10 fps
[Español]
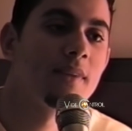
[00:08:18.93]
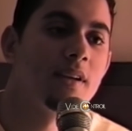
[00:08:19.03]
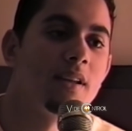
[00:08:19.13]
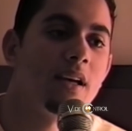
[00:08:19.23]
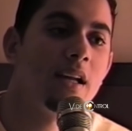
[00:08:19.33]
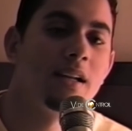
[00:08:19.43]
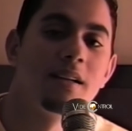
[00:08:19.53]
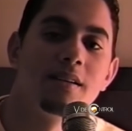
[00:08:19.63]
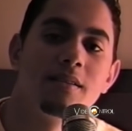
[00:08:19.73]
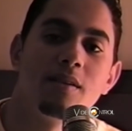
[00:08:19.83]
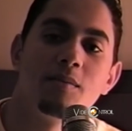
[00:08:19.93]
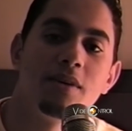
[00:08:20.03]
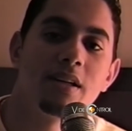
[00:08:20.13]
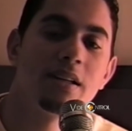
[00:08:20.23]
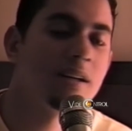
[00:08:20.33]
Ideal, una
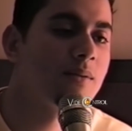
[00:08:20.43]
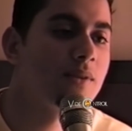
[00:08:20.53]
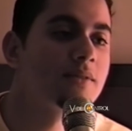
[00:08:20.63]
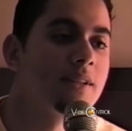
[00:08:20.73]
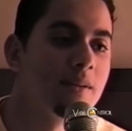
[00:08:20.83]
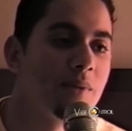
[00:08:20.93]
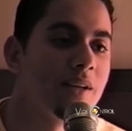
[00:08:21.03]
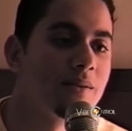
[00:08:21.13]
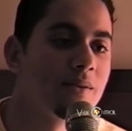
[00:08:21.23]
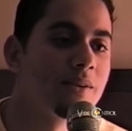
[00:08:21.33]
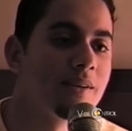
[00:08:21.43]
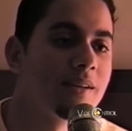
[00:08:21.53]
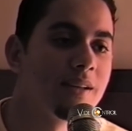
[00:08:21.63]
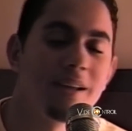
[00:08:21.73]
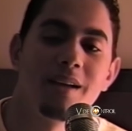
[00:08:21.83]
mujer que tenga buenos sentimientos es
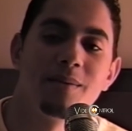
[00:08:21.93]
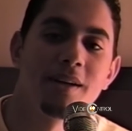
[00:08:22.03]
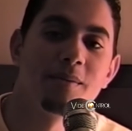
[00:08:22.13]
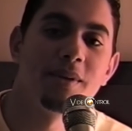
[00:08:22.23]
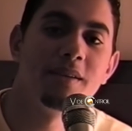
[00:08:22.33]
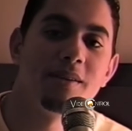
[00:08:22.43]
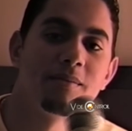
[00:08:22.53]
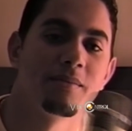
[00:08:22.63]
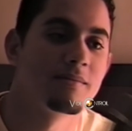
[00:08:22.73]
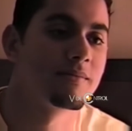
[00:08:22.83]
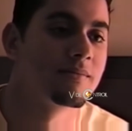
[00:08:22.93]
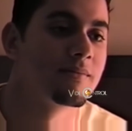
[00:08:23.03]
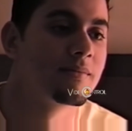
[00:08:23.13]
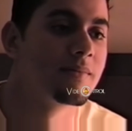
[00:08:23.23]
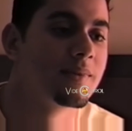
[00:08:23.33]
ideal para mí. ¿Y buena
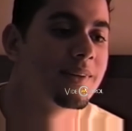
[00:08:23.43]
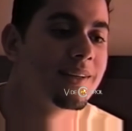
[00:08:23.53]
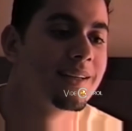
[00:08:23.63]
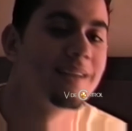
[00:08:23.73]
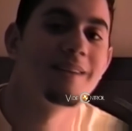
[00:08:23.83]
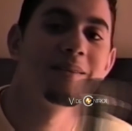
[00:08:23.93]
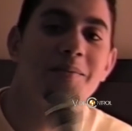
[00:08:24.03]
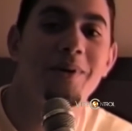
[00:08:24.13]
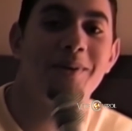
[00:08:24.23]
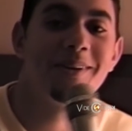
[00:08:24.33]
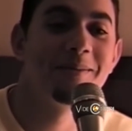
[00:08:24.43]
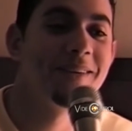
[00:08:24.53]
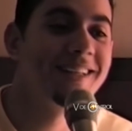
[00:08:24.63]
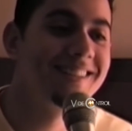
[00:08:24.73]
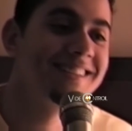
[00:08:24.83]
pechonalidad te gusta? Bueno,
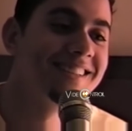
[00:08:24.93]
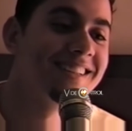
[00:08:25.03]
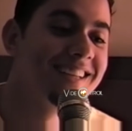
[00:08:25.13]
también,